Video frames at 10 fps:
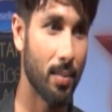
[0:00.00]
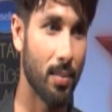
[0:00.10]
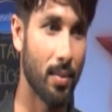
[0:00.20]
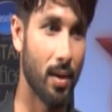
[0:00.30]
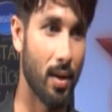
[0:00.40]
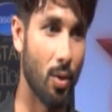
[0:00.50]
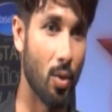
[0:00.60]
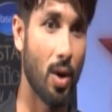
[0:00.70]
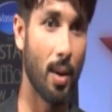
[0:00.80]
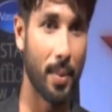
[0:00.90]
uh,
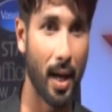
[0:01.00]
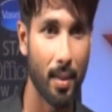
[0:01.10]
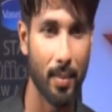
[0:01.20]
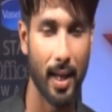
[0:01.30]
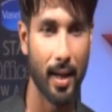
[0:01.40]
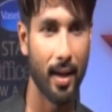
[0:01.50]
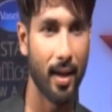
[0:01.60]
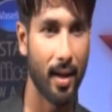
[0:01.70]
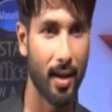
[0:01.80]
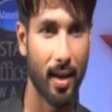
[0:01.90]
लोगों का प्यार मिला है
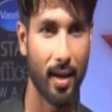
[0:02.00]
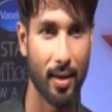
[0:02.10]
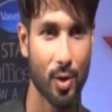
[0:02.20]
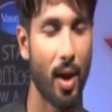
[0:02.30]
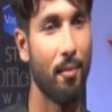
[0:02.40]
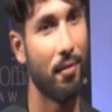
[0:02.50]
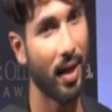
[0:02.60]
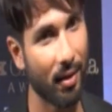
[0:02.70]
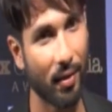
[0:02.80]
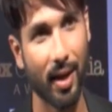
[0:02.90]
एंड एंड सो आई एम
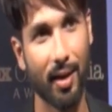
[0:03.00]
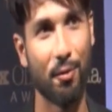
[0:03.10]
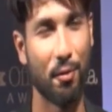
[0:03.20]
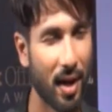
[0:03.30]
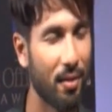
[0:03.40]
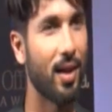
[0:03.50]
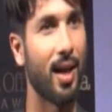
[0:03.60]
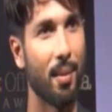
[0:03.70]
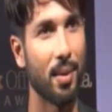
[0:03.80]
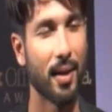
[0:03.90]
वेरी वेरी वेरी वेरी
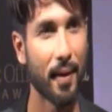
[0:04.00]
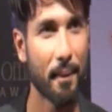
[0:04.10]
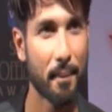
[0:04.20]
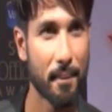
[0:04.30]
हैप्पी